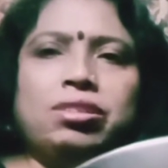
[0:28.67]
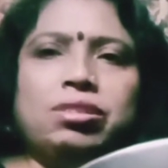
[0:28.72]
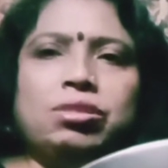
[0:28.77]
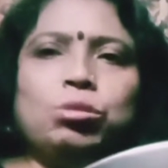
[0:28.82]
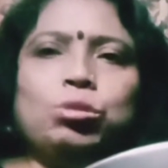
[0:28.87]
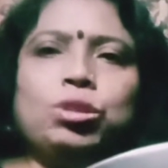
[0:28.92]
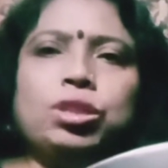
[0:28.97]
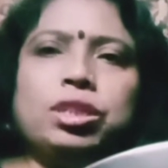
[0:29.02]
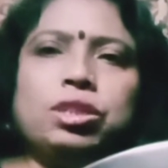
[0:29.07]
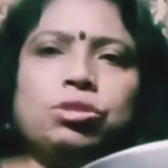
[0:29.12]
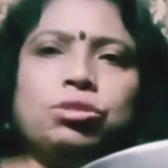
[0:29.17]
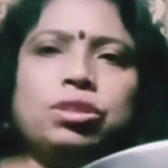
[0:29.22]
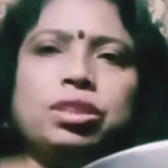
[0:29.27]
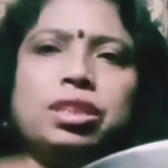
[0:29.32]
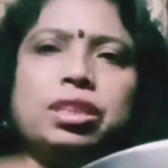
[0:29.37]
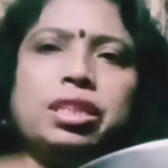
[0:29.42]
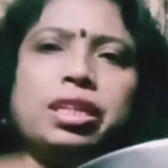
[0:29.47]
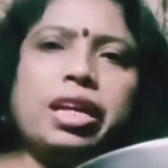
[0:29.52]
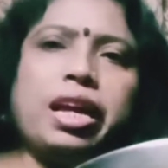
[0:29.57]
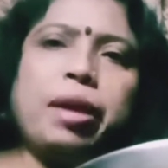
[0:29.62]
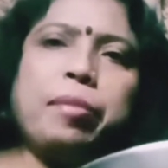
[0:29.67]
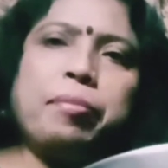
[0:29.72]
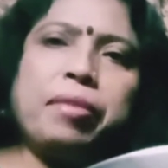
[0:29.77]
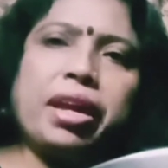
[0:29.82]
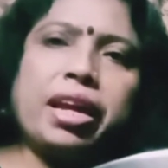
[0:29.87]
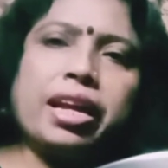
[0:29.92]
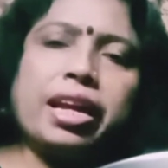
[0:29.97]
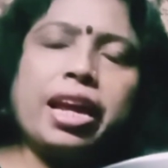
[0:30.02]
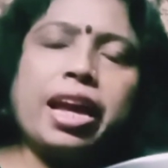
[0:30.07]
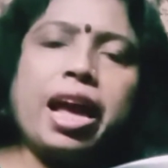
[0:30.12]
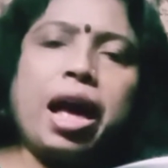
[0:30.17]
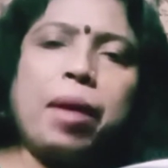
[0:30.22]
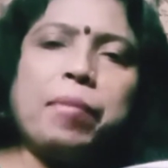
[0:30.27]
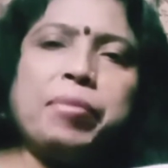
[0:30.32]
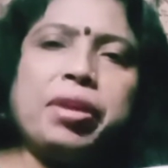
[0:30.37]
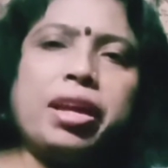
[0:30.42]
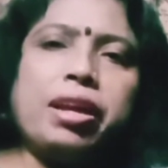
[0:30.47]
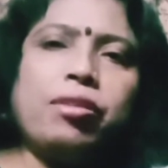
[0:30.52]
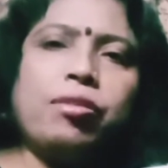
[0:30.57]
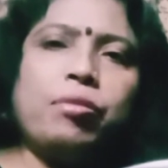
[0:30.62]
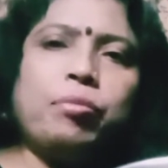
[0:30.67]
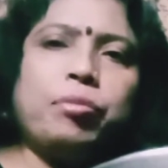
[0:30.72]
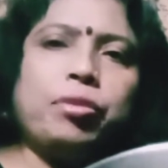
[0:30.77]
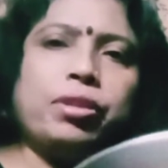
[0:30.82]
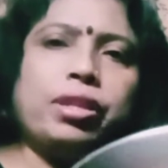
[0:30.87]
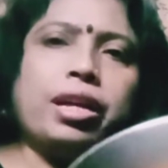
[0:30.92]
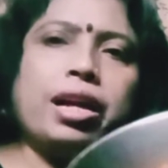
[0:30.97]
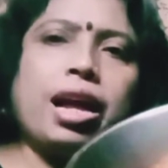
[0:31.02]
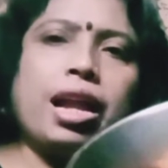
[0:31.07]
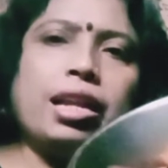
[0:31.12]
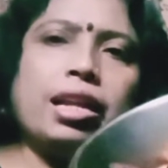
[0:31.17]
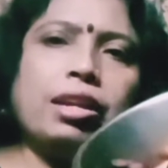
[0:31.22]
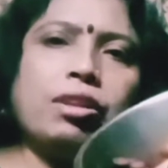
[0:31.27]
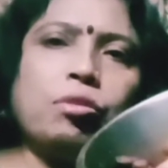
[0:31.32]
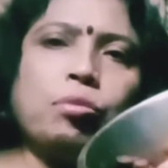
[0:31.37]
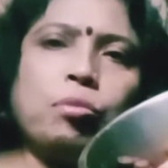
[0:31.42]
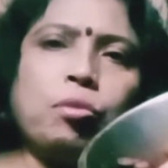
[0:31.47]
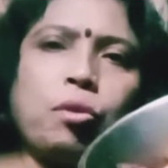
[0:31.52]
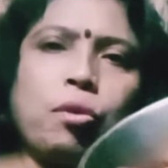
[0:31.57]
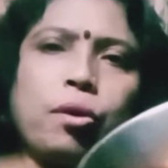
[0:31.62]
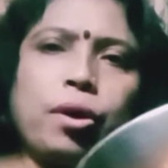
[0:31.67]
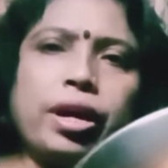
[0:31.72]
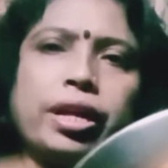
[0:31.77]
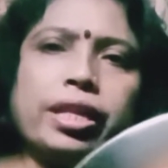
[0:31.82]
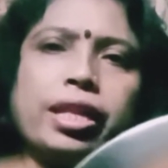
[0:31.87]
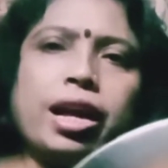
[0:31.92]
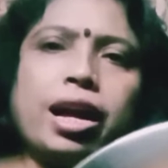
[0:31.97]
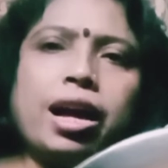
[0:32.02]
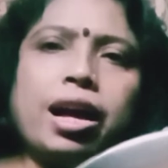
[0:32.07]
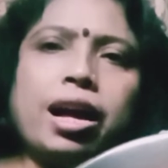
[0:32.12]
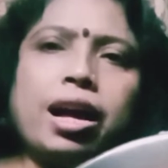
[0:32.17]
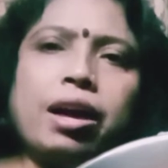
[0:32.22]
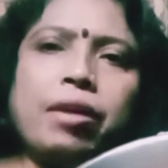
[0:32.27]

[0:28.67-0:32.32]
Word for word: সুজি টুজি দিয়ে মেখে আমি ওর মধ্যে খালি একটু ময়দা